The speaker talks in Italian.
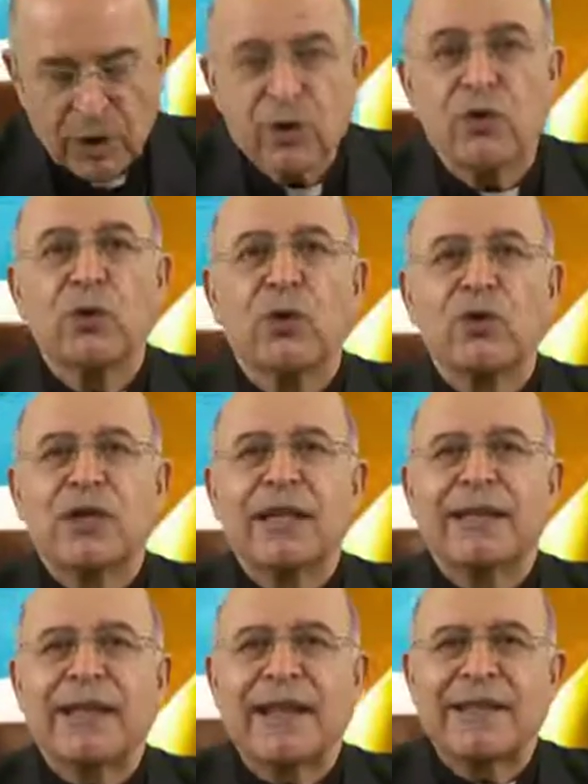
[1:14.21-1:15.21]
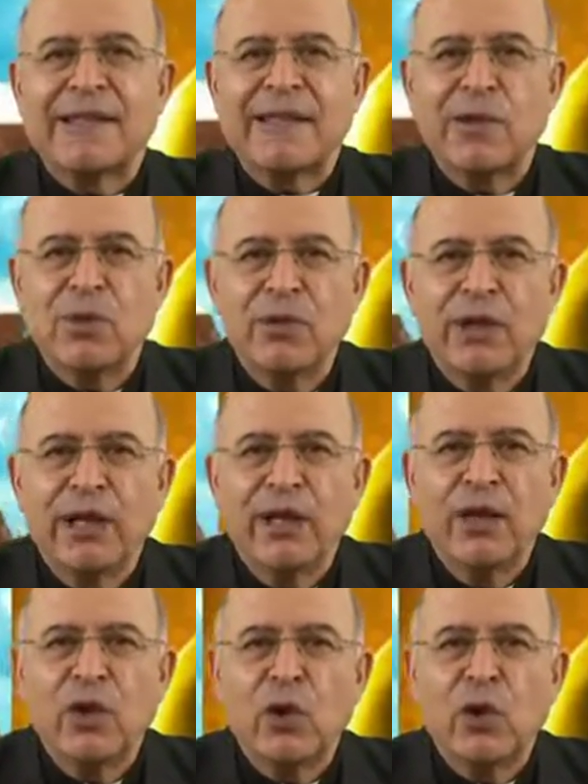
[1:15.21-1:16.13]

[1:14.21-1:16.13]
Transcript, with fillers: Sono sette azioni